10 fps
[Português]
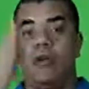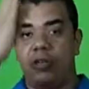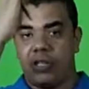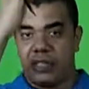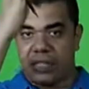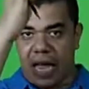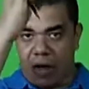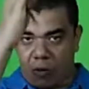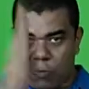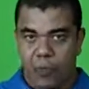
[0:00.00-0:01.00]
Onde que
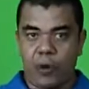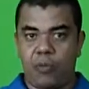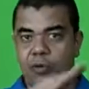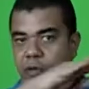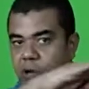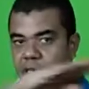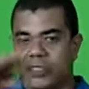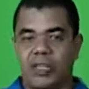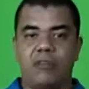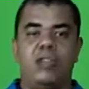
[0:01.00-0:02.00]
está o prumo e onde que
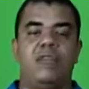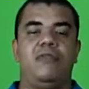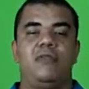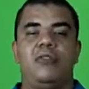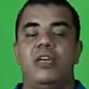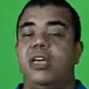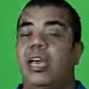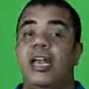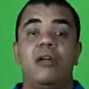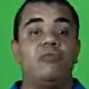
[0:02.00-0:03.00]
está o nível?
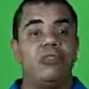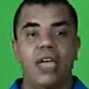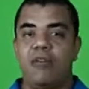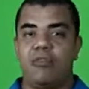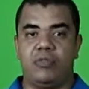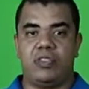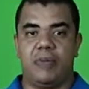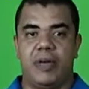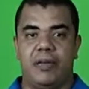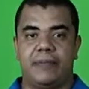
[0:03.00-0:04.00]
Ele não tem como
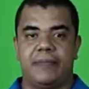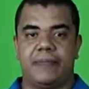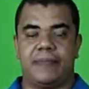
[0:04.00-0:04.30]
saber.